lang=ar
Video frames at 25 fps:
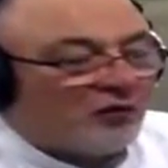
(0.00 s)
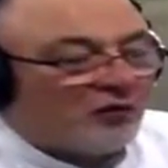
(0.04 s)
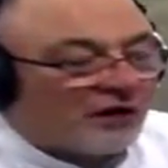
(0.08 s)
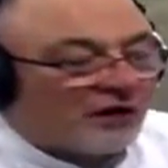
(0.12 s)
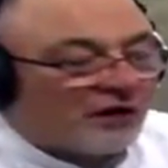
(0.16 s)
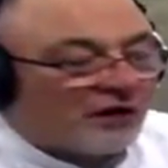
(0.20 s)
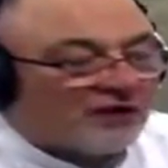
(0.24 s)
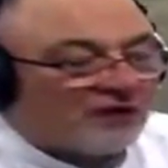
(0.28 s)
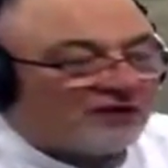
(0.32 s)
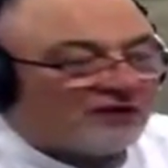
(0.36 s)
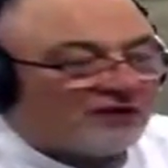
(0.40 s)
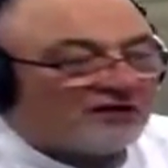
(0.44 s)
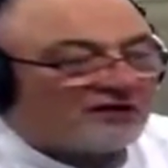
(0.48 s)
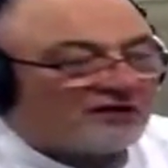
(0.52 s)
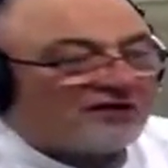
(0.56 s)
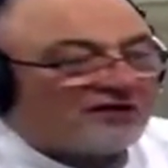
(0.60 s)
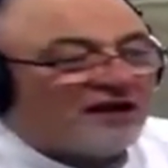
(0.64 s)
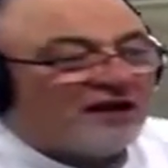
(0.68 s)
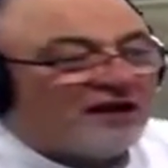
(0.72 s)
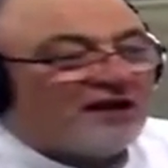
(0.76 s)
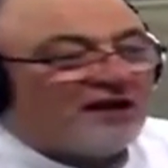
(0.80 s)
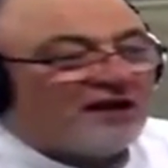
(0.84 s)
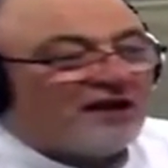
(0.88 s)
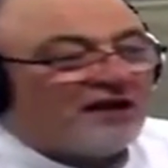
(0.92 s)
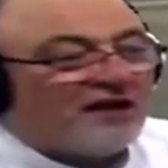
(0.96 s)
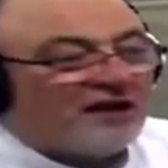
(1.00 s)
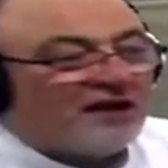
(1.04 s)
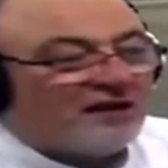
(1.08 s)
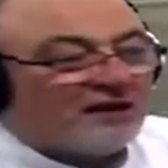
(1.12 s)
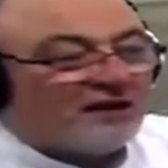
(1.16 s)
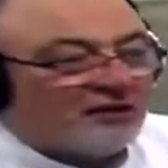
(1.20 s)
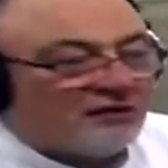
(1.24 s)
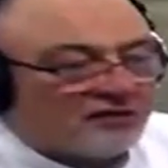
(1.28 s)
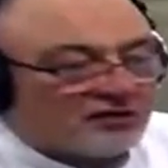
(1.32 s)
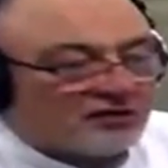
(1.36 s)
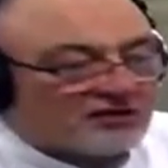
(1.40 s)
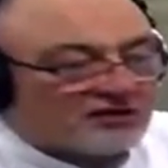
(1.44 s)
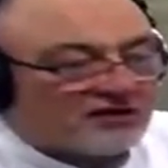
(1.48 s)
وايقظ اهله
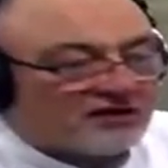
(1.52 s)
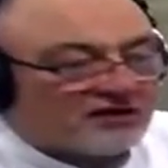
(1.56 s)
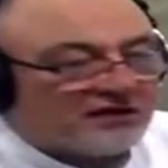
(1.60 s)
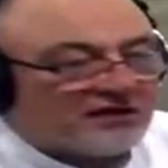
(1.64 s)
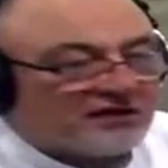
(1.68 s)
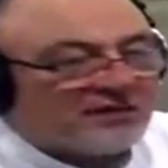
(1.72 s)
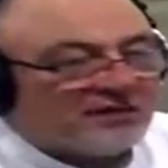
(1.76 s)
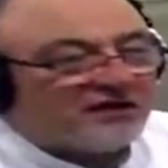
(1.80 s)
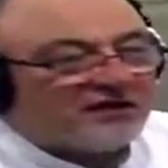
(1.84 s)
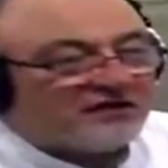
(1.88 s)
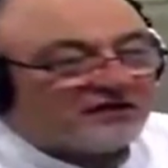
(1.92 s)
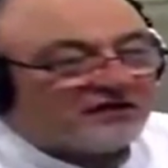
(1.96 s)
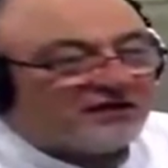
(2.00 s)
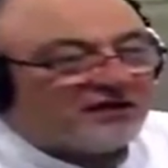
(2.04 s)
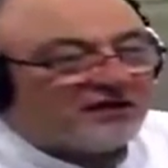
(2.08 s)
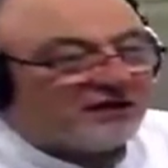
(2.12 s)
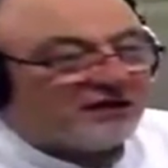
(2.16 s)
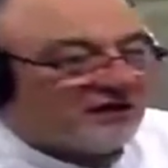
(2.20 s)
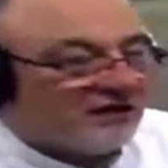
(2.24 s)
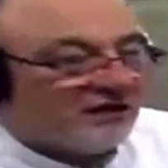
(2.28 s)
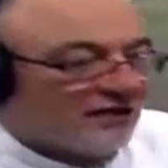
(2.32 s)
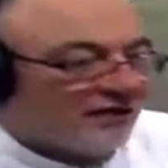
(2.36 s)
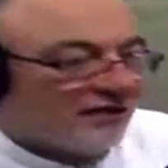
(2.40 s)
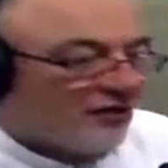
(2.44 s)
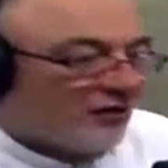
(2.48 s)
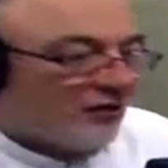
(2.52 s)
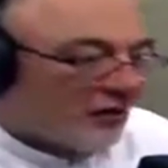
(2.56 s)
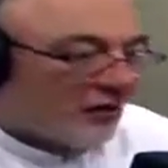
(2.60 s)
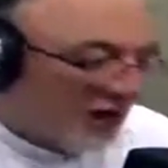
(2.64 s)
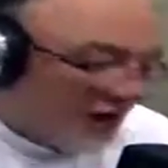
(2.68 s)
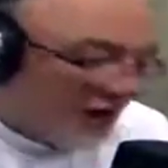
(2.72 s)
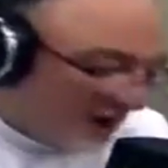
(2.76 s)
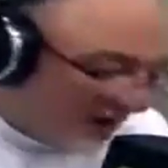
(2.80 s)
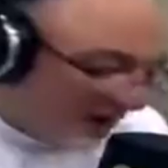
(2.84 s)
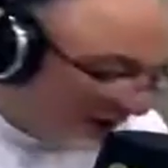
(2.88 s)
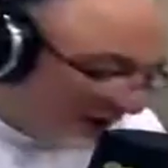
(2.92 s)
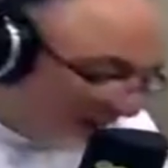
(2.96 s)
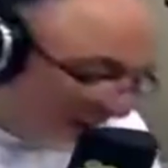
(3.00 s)
وشد مئزره
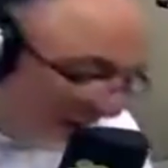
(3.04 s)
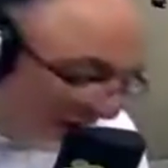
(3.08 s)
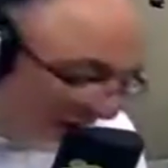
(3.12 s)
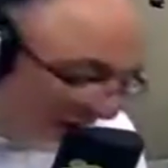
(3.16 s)
واعلن